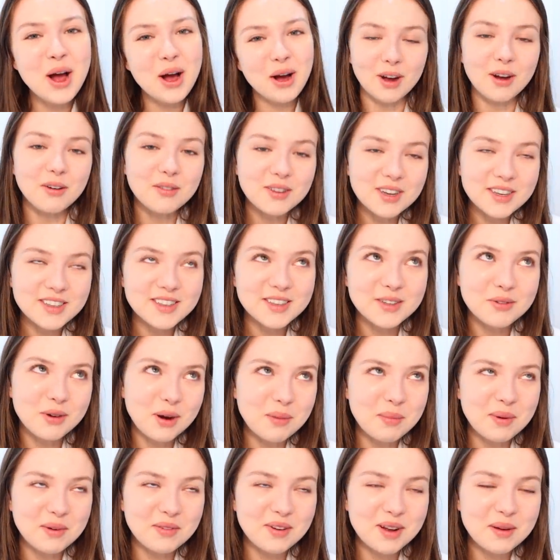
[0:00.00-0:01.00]
En vrai, j'y
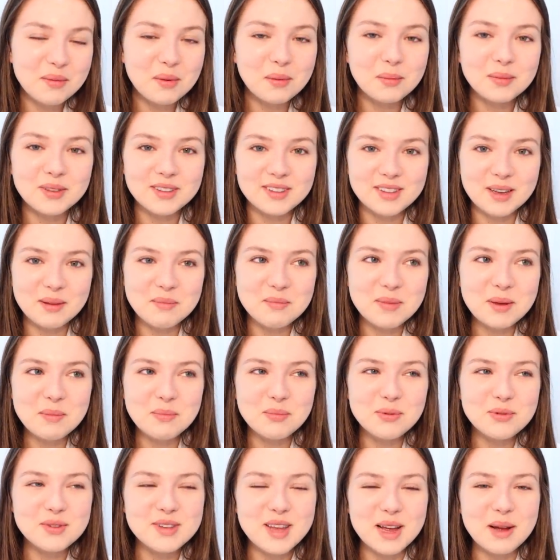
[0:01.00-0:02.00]
crois pas vraiment, mais ça me met
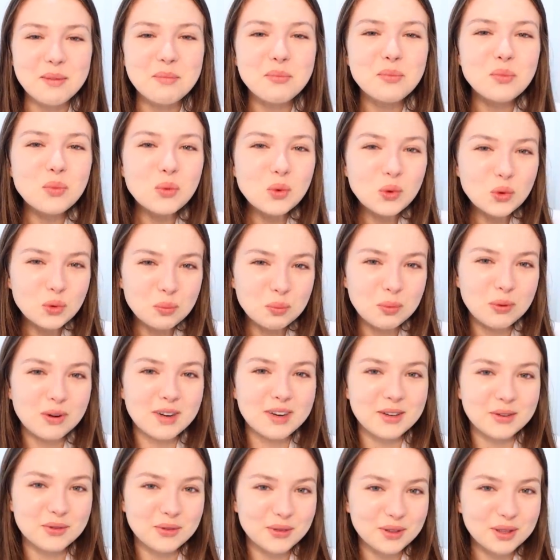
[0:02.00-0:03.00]
plus un mood pour
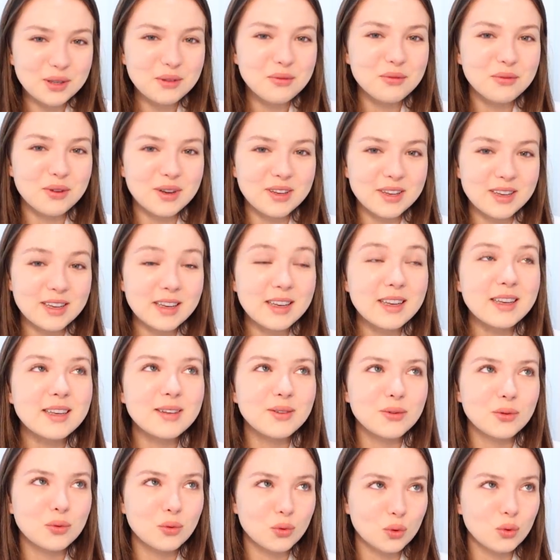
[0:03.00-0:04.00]
la journée, vous voyez.
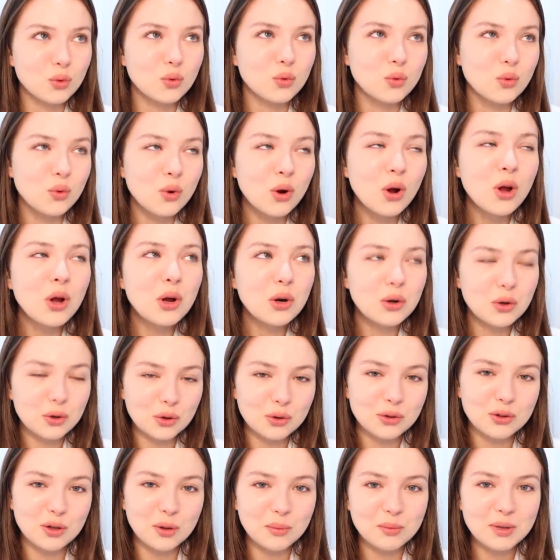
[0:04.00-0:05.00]
Et surtout,
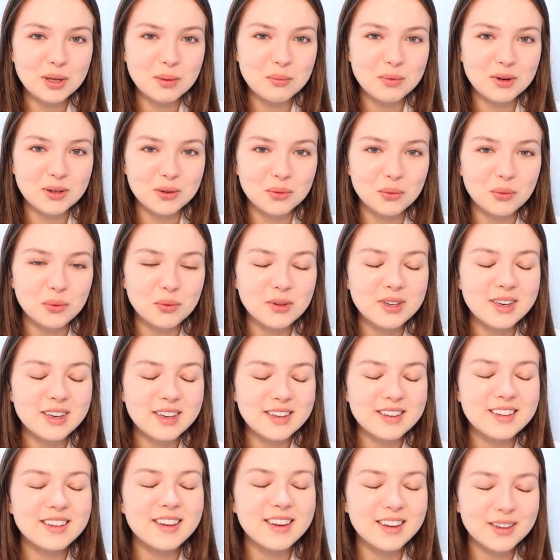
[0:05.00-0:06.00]
l'horoscope des poissons, il
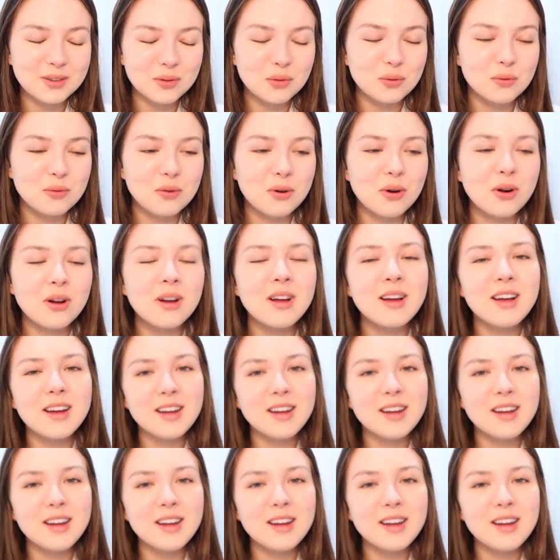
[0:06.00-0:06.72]
est très souvent